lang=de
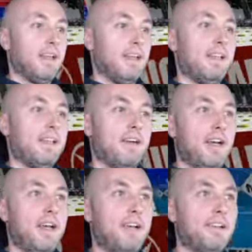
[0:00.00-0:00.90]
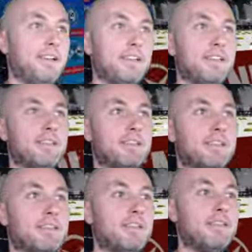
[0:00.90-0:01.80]
Ja,
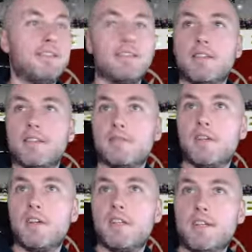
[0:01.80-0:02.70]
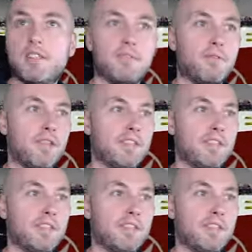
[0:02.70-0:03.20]
das, das war nicht so gut.